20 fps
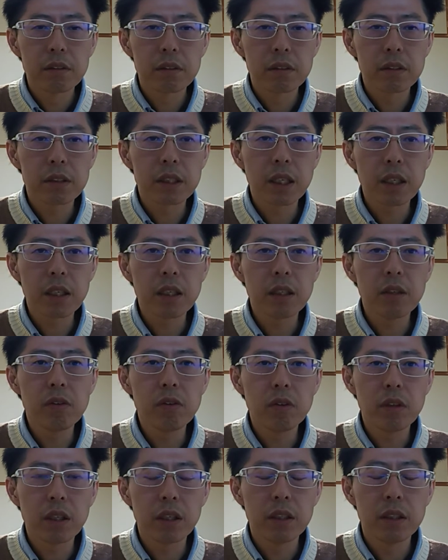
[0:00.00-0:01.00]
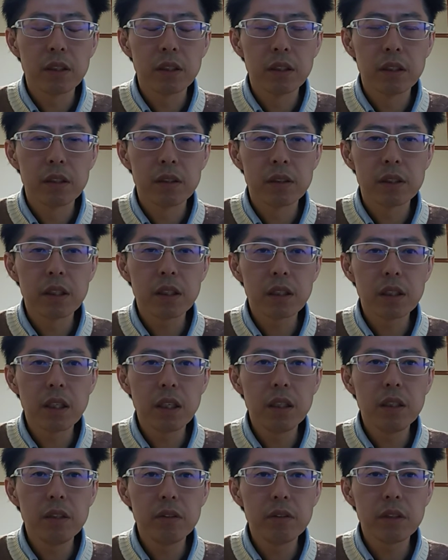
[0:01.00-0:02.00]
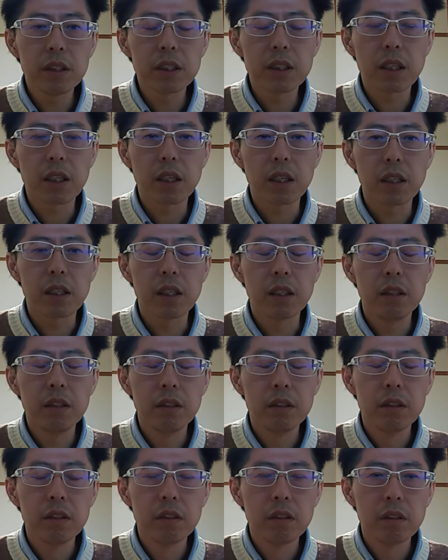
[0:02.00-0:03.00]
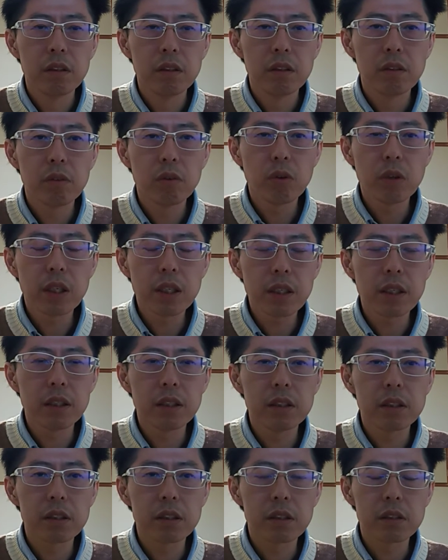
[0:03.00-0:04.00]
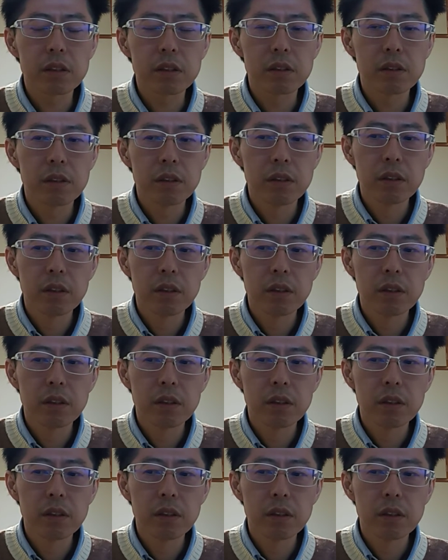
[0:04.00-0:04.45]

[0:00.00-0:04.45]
詐欺行為、絶対許しちゃならない。これが現実です。